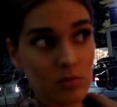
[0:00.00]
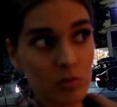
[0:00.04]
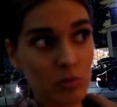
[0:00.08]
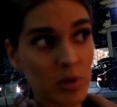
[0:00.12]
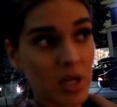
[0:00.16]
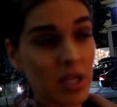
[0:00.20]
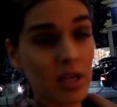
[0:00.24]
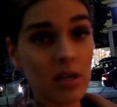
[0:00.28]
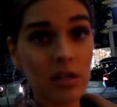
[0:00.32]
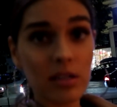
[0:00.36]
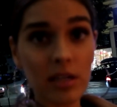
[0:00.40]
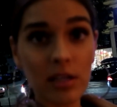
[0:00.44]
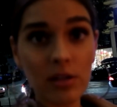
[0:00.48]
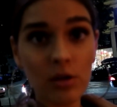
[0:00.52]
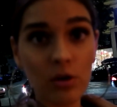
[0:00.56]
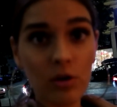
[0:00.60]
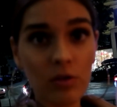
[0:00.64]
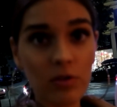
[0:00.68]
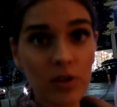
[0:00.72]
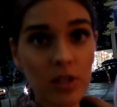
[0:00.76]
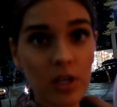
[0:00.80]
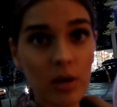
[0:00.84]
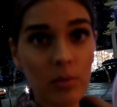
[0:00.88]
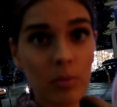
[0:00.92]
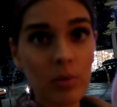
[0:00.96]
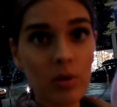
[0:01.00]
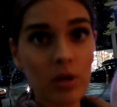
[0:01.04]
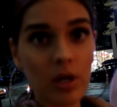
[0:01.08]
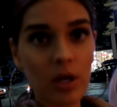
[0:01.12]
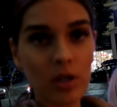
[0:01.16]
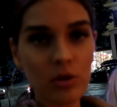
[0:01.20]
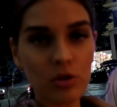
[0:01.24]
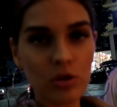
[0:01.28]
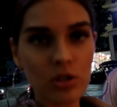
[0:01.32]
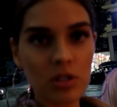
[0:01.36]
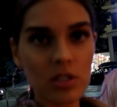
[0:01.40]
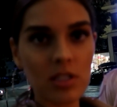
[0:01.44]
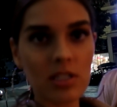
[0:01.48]
у меня никогда такого не
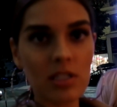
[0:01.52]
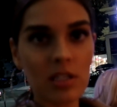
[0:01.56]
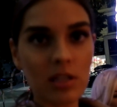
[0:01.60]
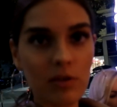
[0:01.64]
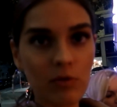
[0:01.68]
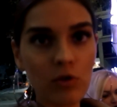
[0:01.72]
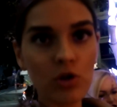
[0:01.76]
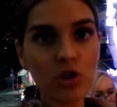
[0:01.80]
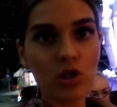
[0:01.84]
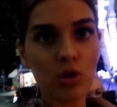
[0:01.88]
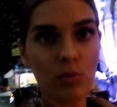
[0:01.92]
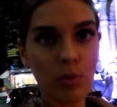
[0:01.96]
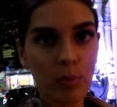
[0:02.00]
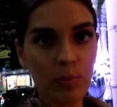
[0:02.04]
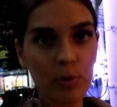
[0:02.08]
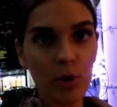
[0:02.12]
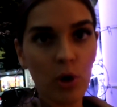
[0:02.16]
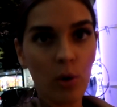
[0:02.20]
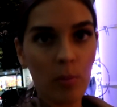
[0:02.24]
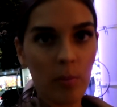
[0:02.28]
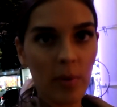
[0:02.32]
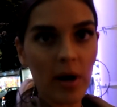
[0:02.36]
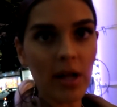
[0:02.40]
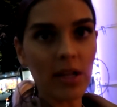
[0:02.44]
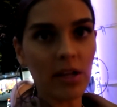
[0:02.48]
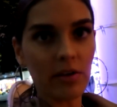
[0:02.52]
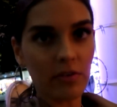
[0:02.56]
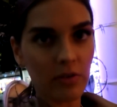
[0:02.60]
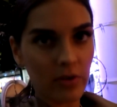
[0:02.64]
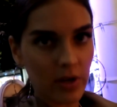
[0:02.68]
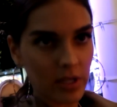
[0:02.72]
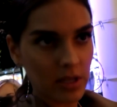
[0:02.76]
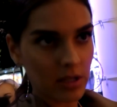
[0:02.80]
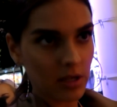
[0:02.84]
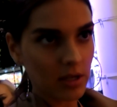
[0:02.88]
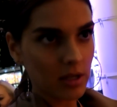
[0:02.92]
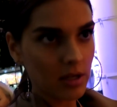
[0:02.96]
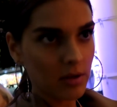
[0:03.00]
было. То есть из-за того, что мы пьем мало
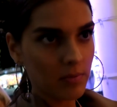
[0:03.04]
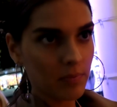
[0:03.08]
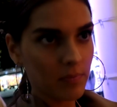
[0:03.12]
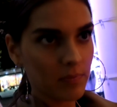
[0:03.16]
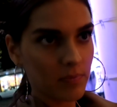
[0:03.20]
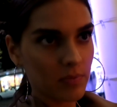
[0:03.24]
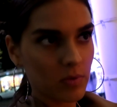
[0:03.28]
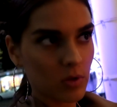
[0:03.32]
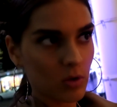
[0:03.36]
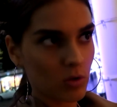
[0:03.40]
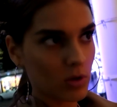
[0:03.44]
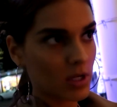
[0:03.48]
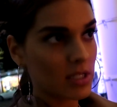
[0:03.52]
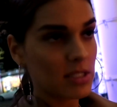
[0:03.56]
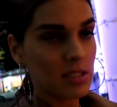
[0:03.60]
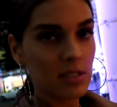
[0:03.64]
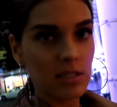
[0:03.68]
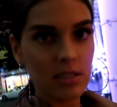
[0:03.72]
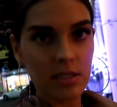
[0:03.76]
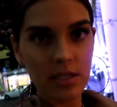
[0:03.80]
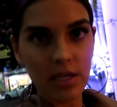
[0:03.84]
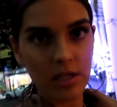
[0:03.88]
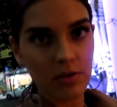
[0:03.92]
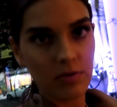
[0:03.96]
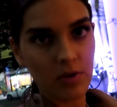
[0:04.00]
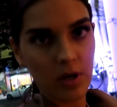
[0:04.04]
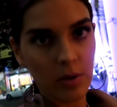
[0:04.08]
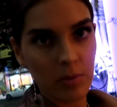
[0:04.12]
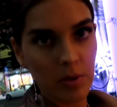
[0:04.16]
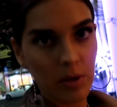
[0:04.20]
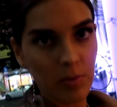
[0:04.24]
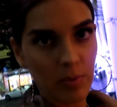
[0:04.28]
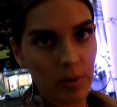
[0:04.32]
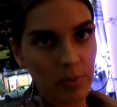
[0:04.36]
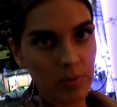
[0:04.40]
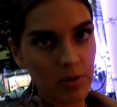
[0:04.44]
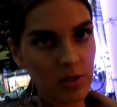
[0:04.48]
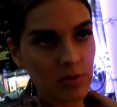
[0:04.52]
воды, у нас здесь нет
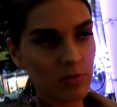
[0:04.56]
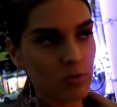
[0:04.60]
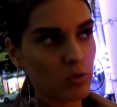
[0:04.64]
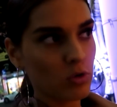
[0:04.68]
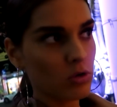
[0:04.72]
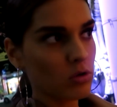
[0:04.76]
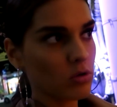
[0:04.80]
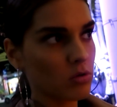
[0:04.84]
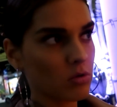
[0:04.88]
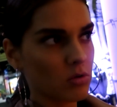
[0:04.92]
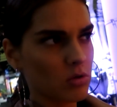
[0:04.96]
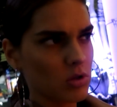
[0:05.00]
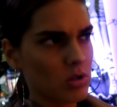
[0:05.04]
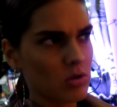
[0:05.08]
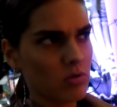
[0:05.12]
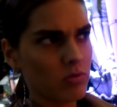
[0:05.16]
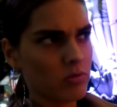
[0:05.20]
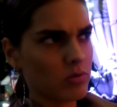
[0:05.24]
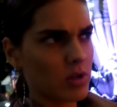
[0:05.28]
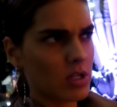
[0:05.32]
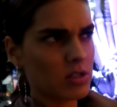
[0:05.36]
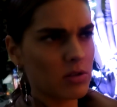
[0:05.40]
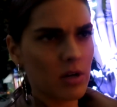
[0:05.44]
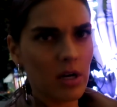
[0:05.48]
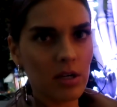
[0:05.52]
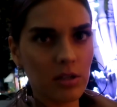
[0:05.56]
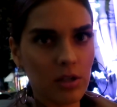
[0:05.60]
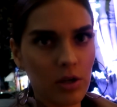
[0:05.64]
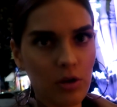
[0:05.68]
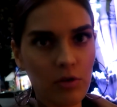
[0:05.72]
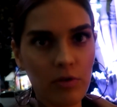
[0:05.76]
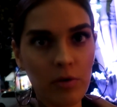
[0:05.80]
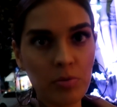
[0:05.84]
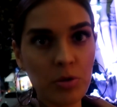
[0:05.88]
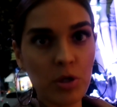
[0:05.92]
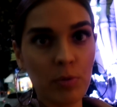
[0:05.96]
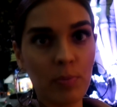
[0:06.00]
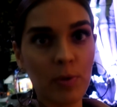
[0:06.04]
времени попить воду, то есть ну, у нас как-то
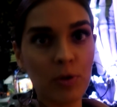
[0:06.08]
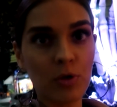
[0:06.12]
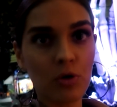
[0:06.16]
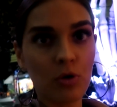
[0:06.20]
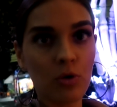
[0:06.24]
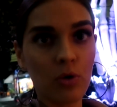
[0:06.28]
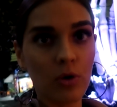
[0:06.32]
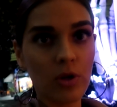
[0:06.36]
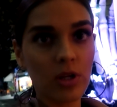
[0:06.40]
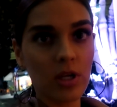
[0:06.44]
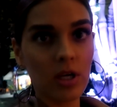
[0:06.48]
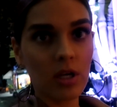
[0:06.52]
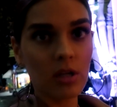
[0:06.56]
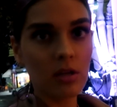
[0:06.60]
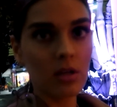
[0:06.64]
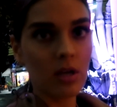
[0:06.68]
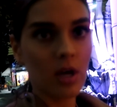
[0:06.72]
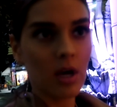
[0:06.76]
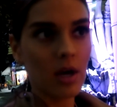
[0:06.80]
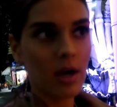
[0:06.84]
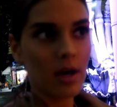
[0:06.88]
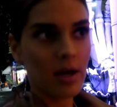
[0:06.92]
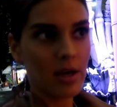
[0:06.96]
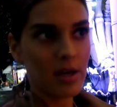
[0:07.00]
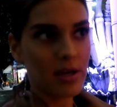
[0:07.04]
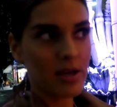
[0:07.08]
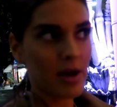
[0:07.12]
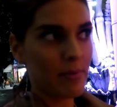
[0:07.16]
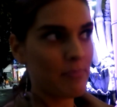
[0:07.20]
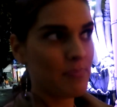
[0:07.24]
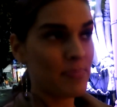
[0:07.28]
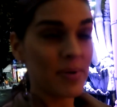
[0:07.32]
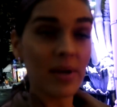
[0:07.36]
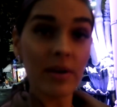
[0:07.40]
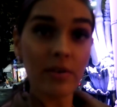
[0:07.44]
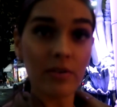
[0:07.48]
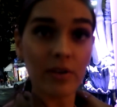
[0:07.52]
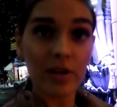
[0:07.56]
ее вообще под рукой нет. я
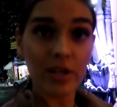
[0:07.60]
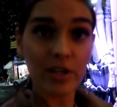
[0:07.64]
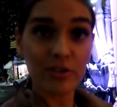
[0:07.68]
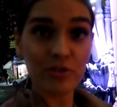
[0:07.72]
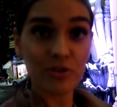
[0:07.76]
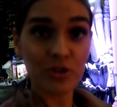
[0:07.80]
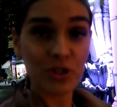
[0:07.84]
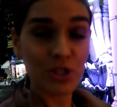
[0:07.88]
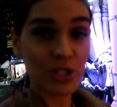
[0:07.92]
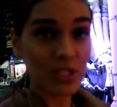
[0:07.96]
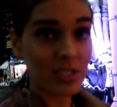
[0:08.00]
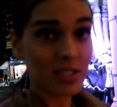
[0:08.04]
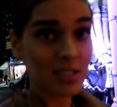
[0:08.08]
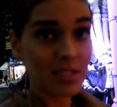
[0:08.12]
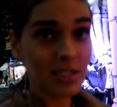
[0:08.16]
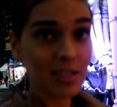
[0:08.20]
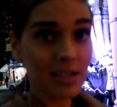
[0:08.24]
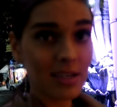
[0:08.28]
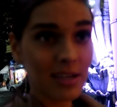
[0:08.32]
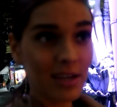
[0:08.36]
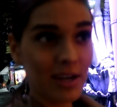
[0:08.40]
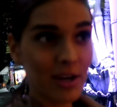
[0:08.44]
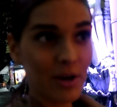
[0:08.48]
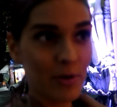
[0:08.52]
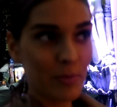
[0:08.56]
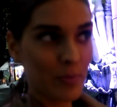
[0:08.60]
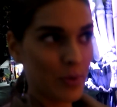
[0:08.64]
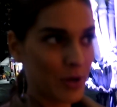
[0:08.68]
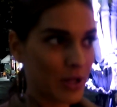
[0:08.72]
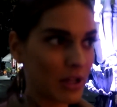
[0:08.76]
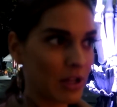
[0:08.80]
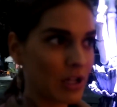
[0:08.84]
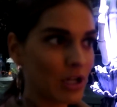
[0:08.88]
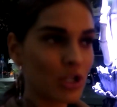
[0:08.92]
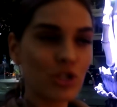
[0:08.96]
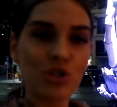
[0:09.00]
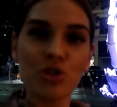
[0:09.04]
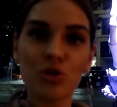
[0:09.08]
первый раз в жизни
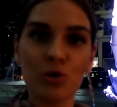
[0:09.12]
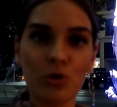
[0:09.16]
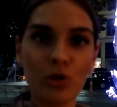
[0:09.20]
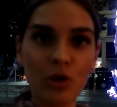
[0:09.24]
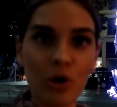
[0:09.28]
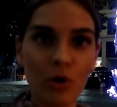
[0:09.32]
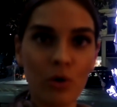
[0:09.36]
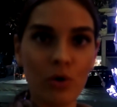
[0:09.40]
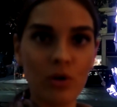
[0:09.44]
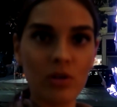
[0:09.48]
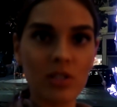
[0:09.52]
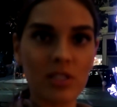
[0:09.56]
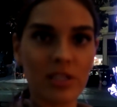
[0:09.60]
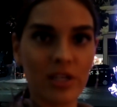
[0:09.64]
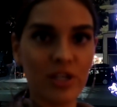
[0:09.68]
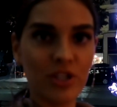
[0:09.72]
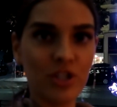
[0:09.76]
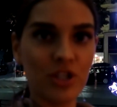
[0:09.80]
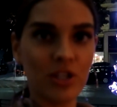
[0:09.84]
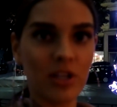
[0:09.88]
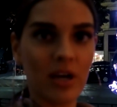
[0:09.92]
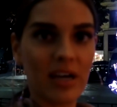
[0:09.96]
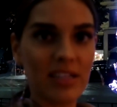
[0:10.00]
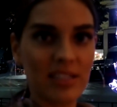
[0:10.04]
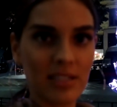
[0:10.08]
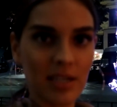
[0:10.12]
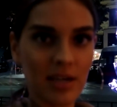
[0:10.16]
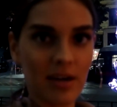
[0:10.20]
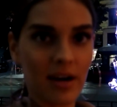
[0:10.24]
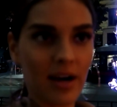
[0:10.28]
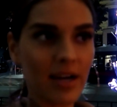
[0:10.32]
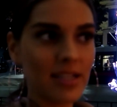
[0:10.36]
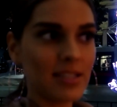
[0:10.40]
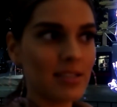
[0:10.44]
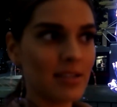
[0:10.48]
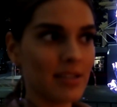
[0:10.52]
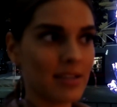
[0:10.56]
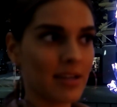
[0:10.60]
поняла, что такое значит
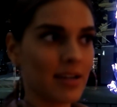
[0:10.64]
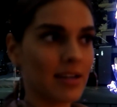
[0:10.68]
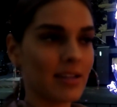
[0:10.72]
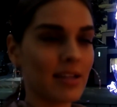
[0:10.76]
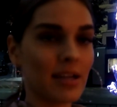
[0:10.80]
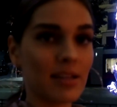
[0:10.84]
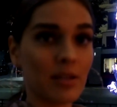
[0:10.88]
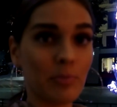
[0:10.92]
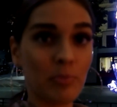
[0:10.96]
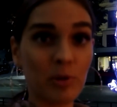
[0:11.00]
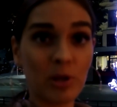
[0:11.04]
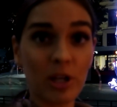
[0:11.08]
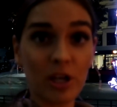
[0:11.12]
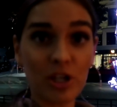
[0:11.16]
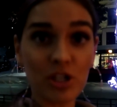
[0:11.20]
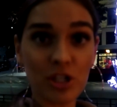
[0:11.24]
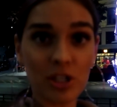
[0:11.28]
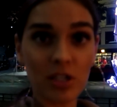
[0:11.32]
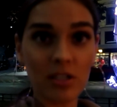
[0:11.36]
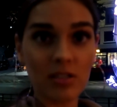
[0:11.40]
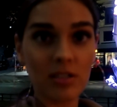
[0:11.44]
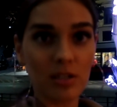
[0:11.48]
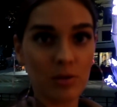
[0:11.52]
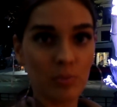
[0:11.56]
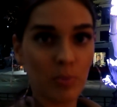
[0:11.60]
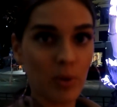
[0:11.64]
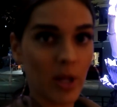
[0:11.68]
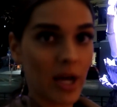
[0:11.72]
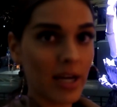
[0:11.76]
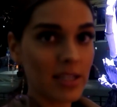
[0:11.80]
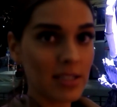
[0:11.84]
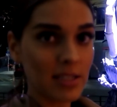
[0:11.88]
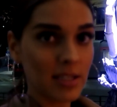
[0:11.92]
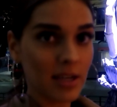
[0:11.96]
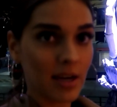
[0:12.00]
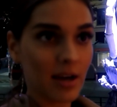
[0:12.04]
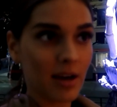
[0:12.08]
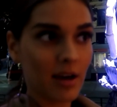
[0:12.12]
отекать. Это когда ты пытаешься надеть платье,
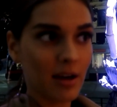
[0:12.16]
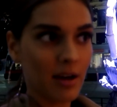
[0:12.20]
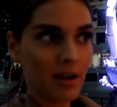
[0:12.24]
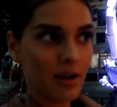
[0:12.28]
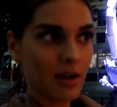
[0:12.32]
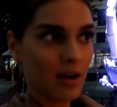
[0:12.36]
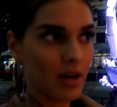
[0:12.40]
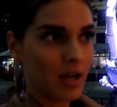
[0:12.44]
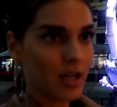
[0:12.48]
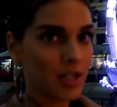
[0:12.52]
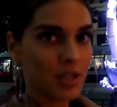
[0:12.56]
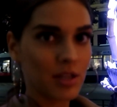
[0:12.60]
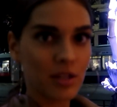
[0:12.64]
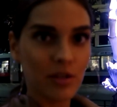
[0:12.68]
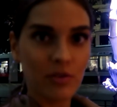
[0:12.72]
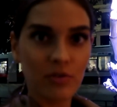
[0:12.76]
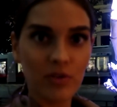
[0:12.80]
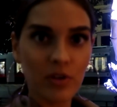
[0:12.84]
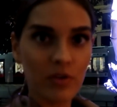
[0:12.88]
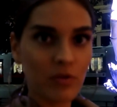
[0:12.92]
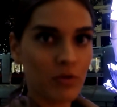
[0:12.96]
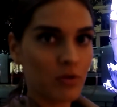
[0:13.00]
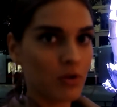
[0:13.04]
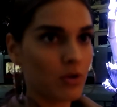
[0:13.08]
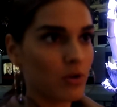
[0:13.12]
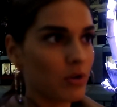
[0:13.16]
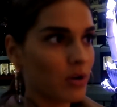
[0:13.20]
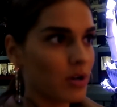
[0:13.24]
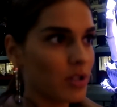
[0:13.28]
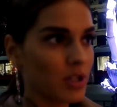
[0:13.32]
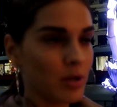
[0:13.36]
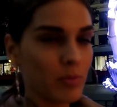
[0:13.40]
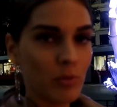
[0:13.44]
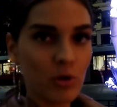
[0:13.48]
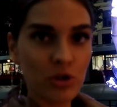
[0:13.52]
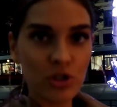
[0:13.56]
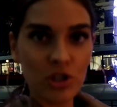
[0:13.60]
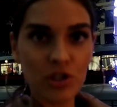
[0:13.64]
платье, и ты в него
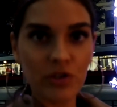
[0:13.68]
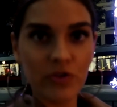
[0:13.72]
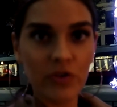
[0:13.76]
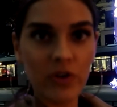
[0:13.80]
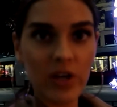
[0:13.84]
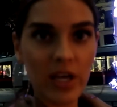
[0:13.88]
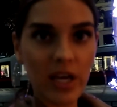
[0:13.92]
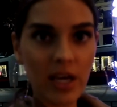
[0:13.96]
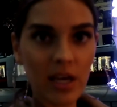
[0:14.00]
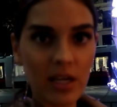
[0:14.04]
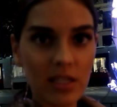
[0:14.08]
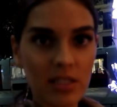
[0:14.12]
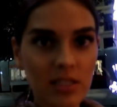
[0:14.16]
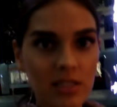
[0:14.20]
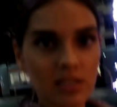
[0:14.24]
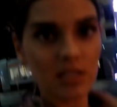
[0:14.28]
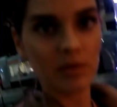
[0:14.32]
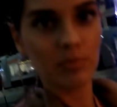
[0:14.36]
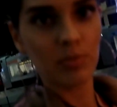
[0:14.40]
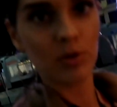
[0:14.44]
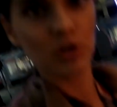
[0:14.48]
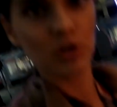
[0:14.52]
не можешь влезть, и